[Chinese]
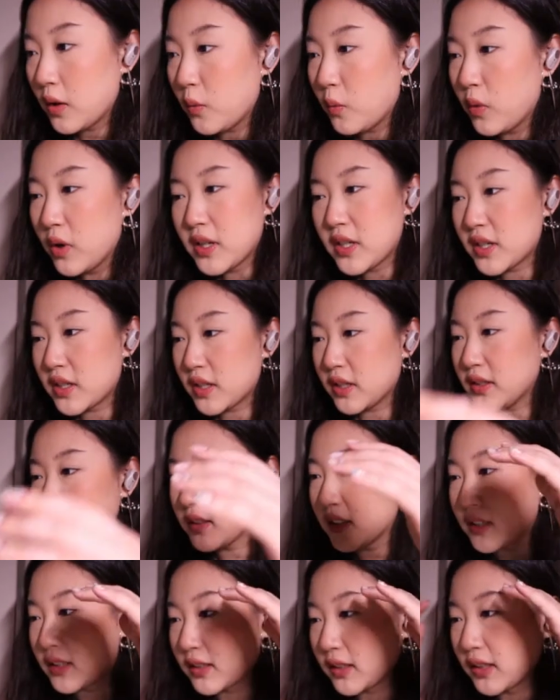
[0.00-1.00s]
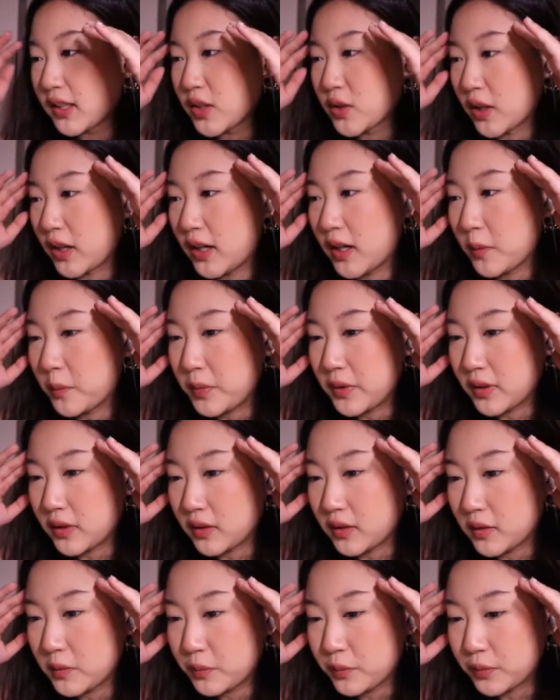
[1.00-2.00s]
我真的得了传染
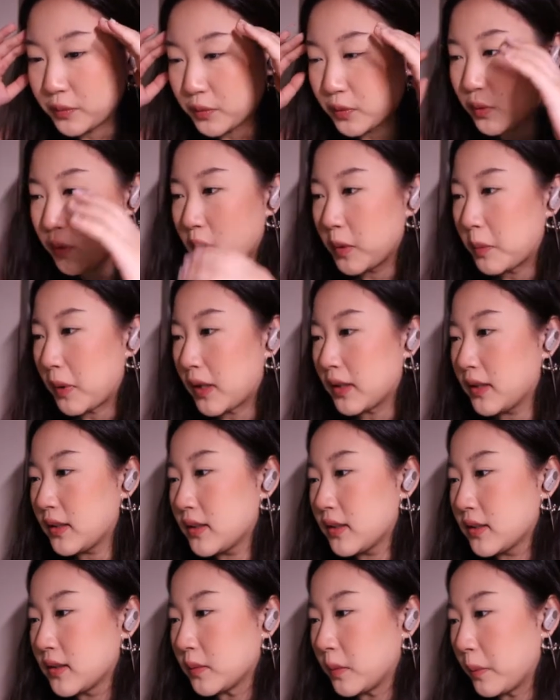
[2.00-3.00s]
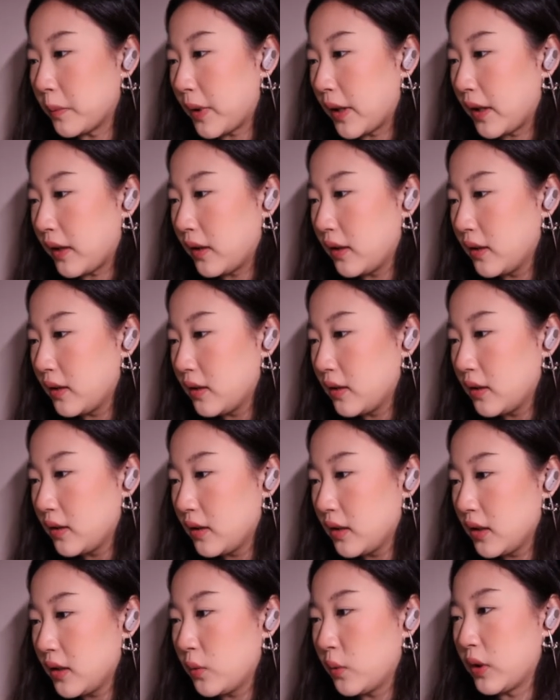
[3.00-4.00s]
病？不会吧？那这怎么办呀？
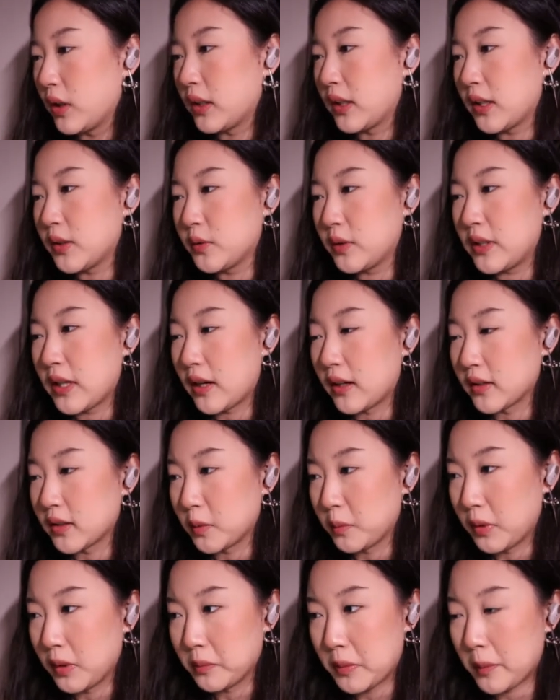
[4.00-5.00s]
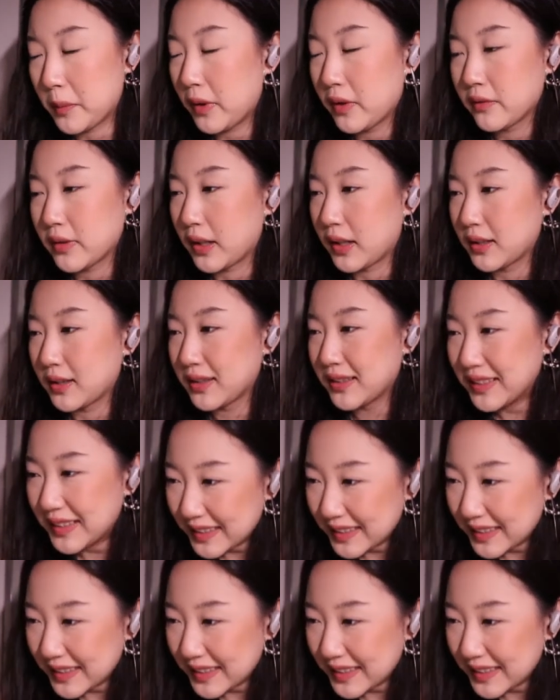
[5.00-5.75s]
我让他就养着吧，没办法了。